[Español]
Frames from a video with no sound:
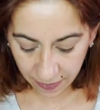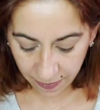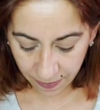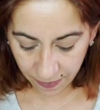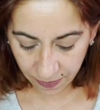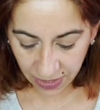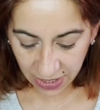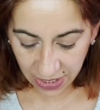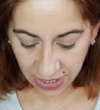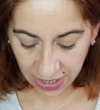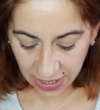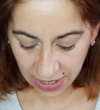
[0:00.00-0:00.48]

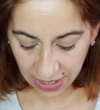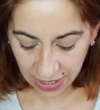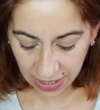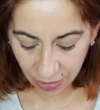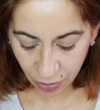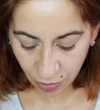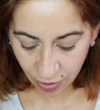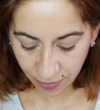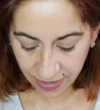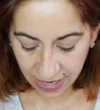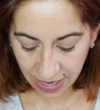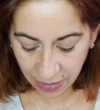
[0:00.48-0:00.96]
Em,
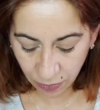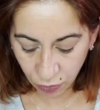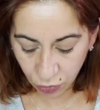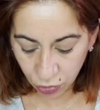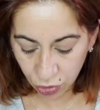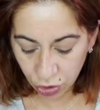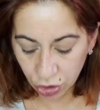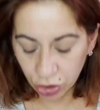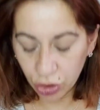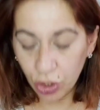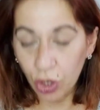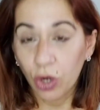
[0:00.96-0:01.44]
y lo
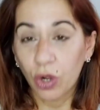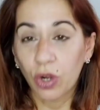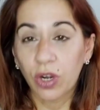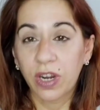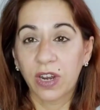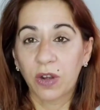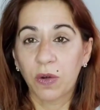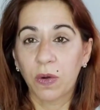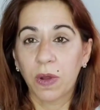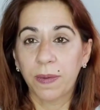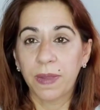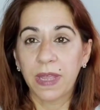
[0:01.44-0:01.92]
había en muchos
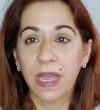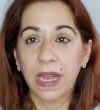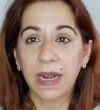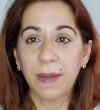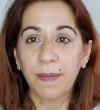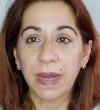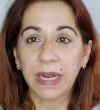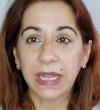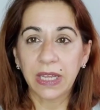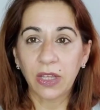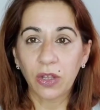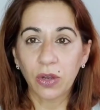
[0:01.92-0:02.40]
colores, lo
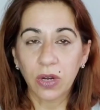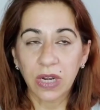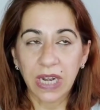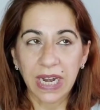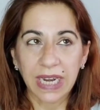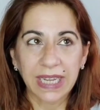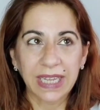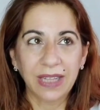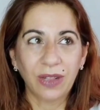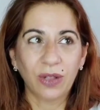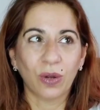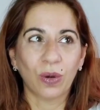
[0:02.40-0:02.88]
había en
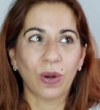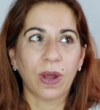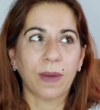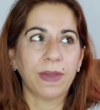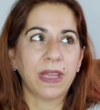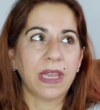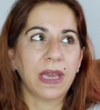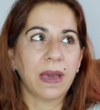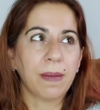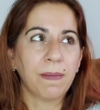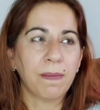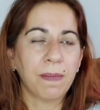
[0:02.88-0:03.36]
amarillo
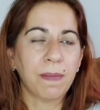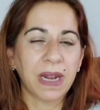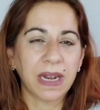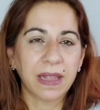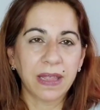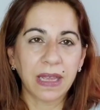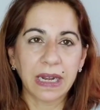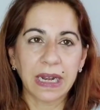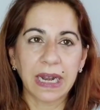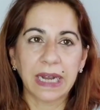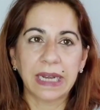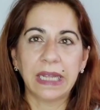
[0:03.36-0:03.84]
clarito, lo había
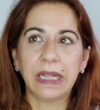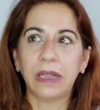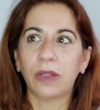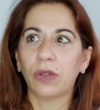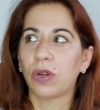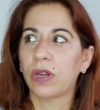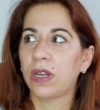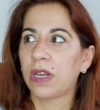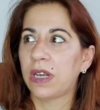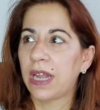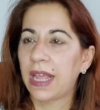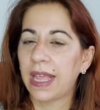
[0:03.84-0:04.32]
en verde
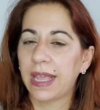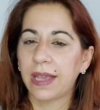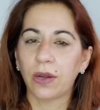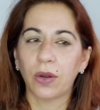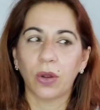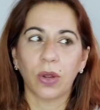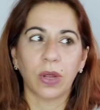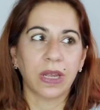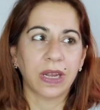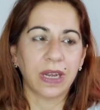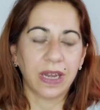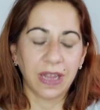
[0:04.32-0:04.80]
clarito, en
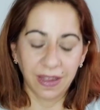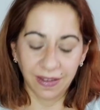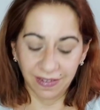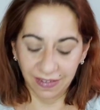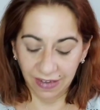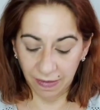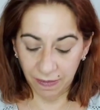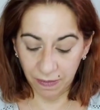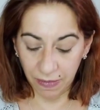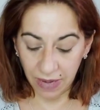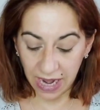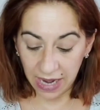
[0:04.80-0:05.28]
negro, en
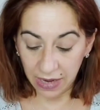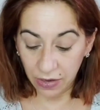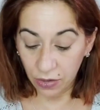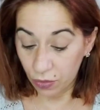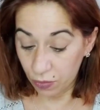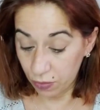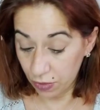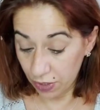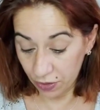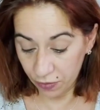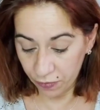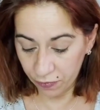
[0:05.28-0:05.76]
gris, en
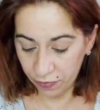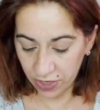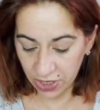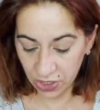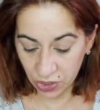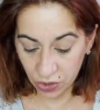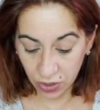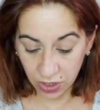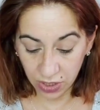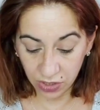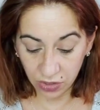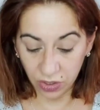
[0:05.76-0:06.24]
blanco.
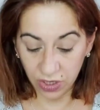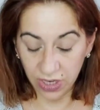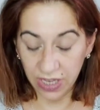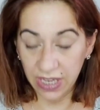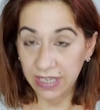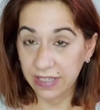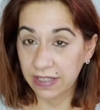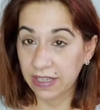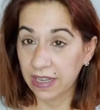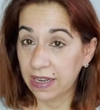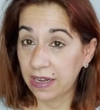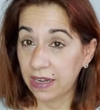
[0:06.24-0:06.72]
Bueno, en fin, yo
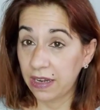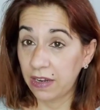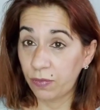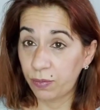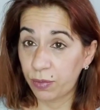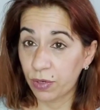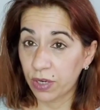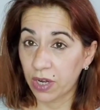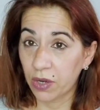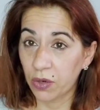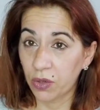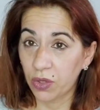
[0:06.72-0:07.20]
le cogí este
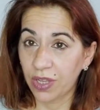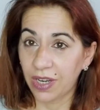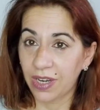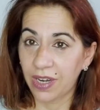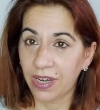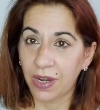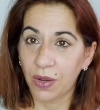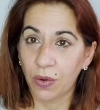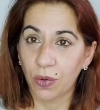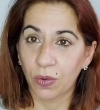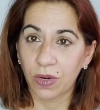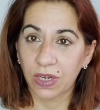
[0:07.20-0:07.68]
gris porque
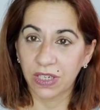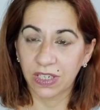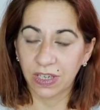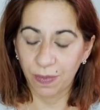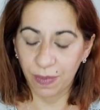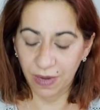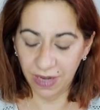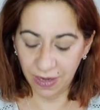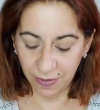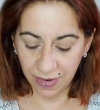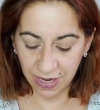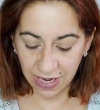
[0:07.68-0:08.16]
no tiene
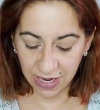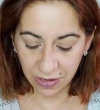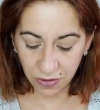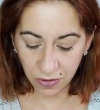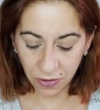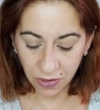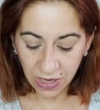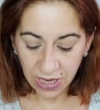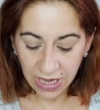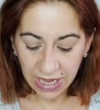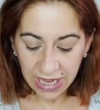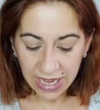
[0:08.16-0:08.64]
ninguno así para
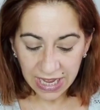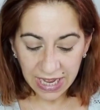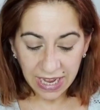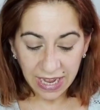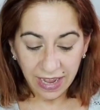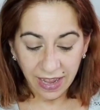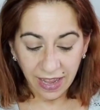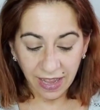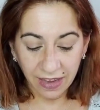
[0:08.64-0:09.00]
verano.